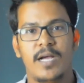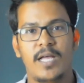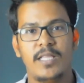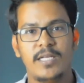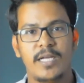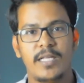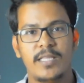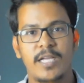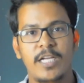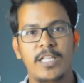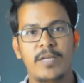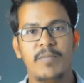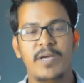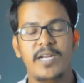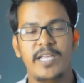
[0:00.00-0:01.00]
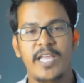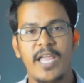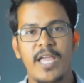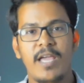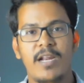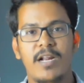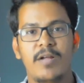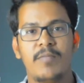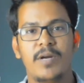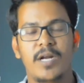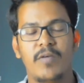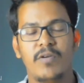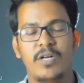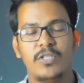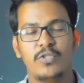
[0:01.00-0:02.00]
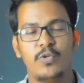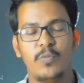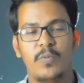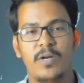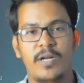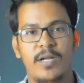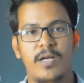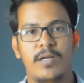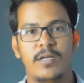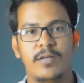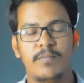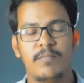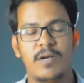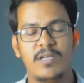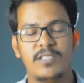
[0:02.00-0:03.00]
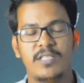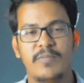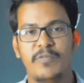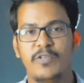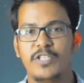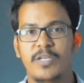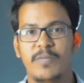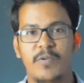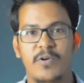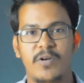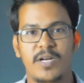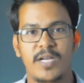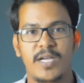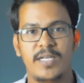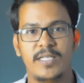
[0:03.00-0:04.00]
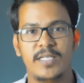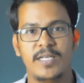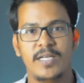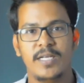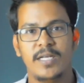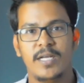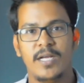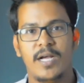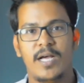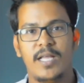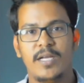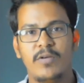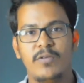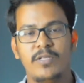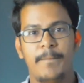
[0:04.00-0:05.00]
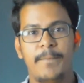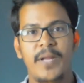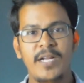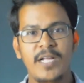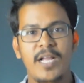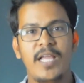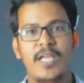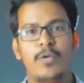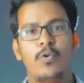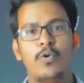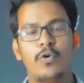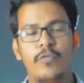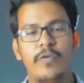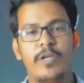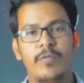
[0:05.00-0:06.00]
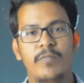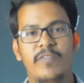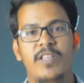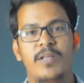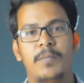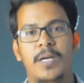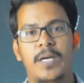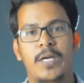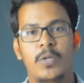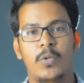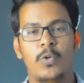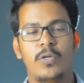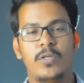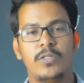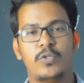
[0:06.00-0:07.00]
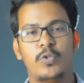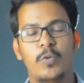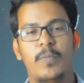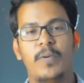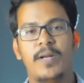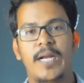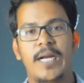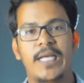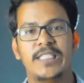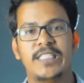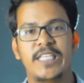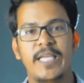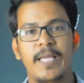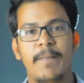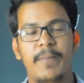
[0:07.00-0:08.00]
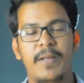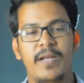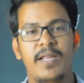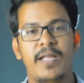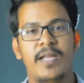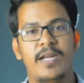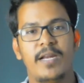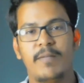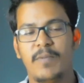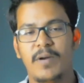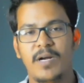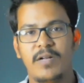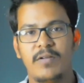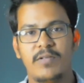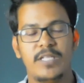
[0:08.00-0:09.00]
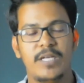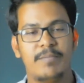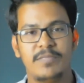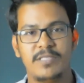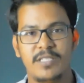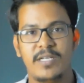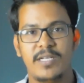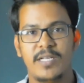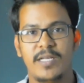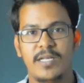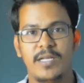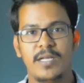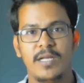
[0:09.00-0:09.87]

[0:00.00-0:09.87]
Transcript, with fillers: அதுக்கு தகுந்த மாதிரி ஏஆர் ரஹ்மான் அவர்கள் சூப்பராக மாசா மியூசிக் போட்டிருக்காரு அதாவது பெண்களை ஊக்குவிக்கும் விதமாக ஒரு சூப்பரான சிங்கப்பெண்ணே என்ற பாடல் வந்து அமைஞ்சிருக்கு